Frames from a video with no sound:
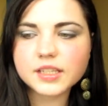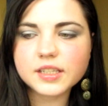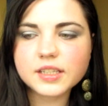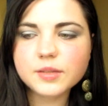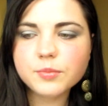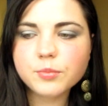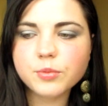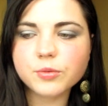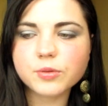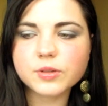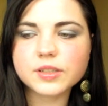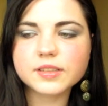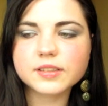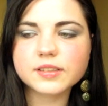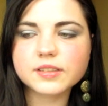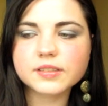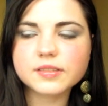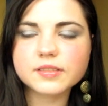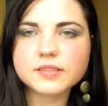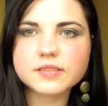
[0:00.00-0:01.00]
i
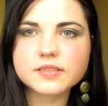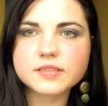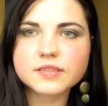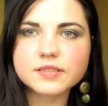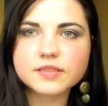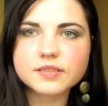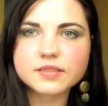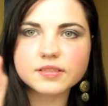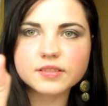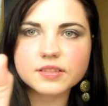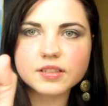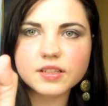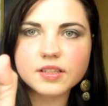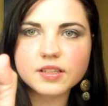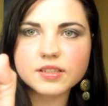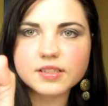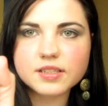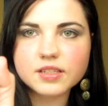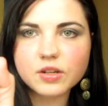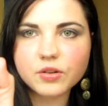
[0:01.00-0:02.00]
płyn
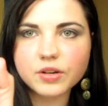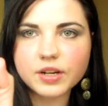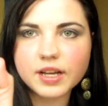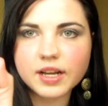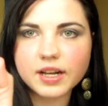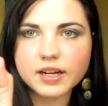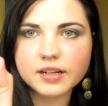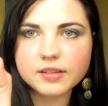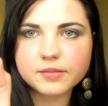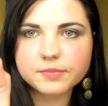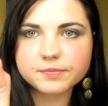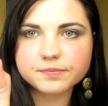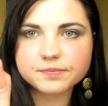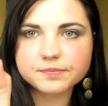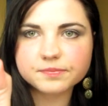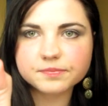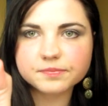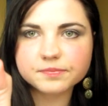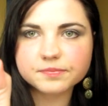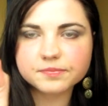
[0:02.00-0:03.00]
z L'Oreal.
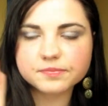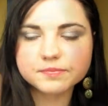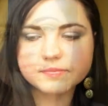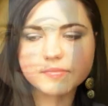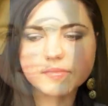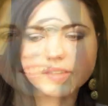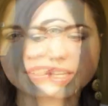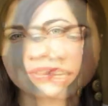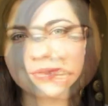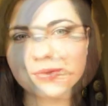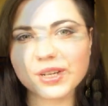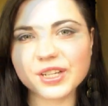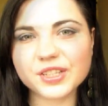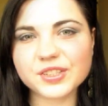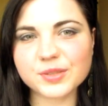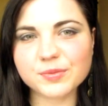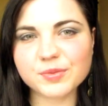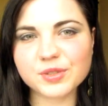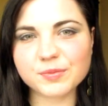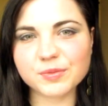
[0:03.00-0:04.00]
I
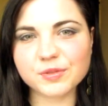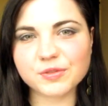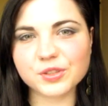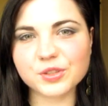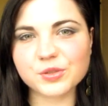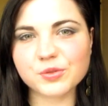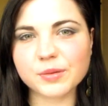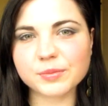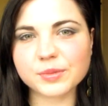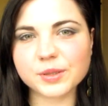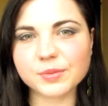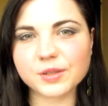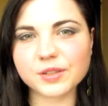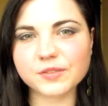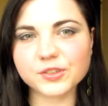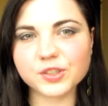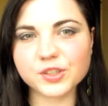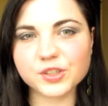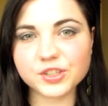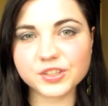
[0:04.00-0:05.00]
słuchajcie, przeprowadziłam
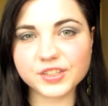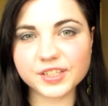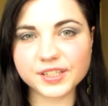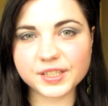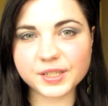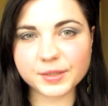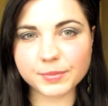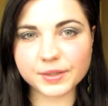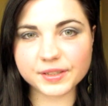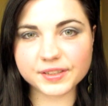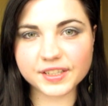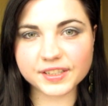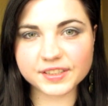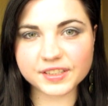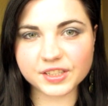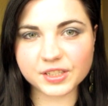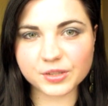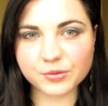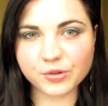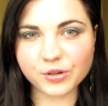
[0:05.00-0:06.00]
naprawdę rzetelne
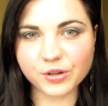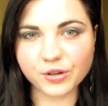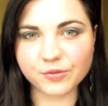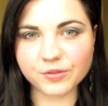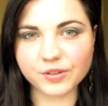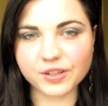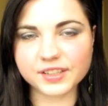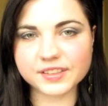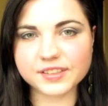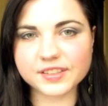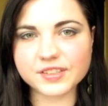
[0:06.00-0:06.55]
badanie naukowe.